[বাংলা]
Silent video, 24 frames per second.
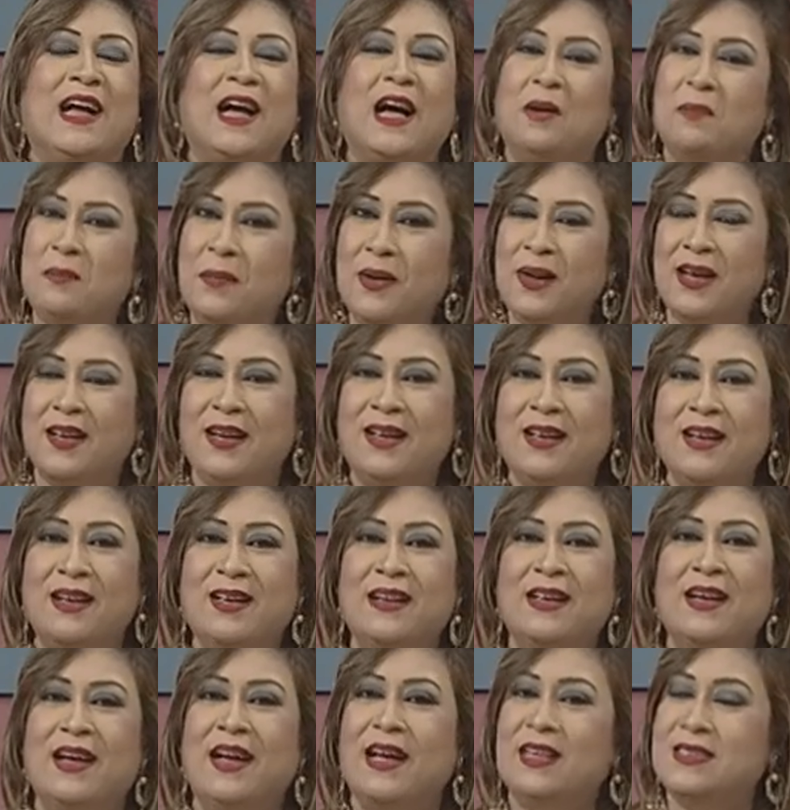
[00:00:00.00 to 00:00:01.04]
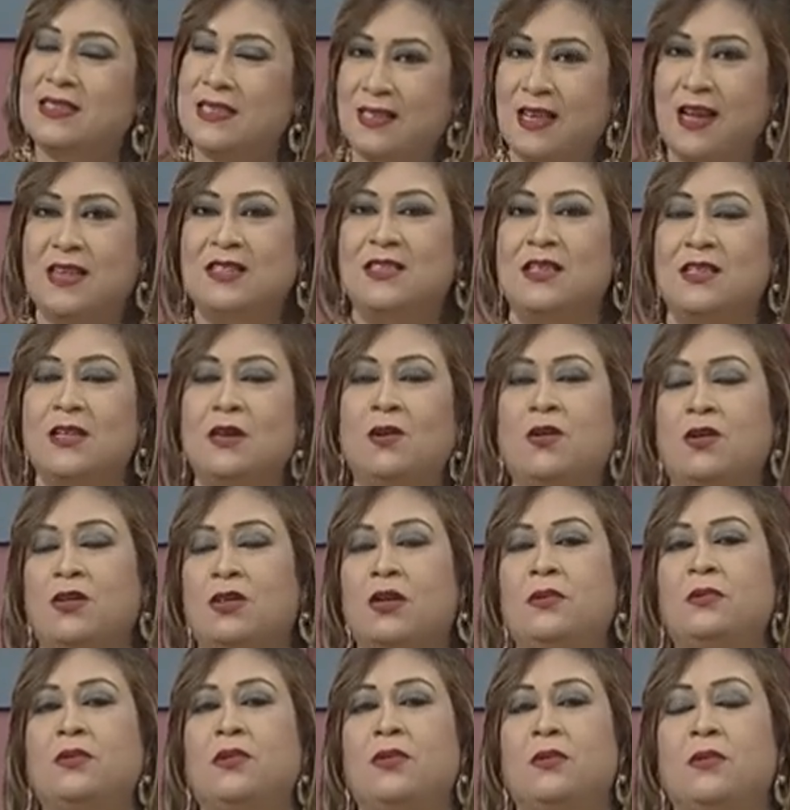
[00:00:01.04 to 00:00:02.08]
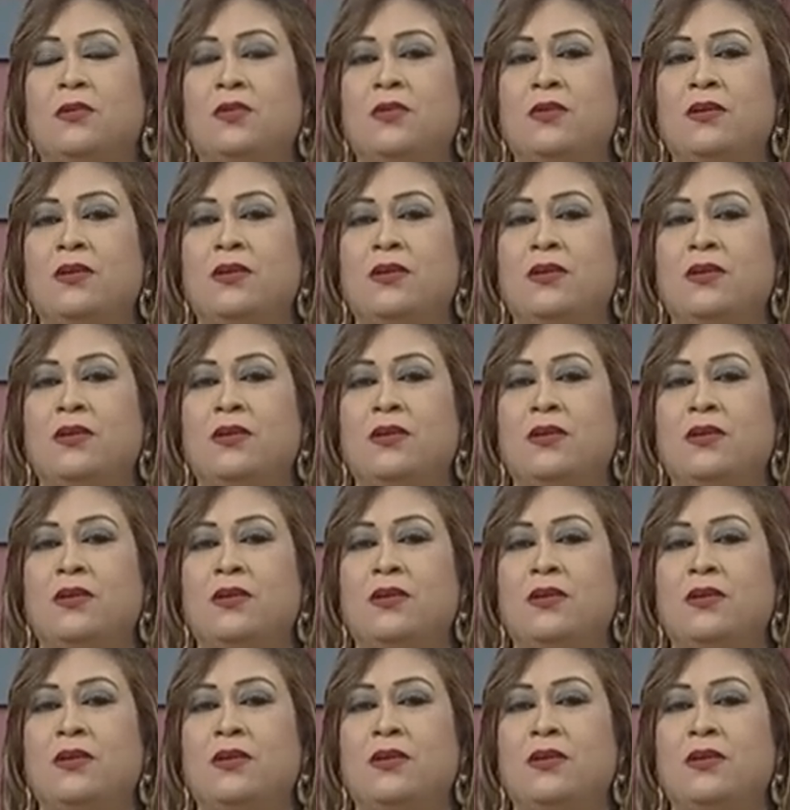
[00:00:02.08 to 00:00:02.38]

আমরা আজকে তার সাথে কথা বলবো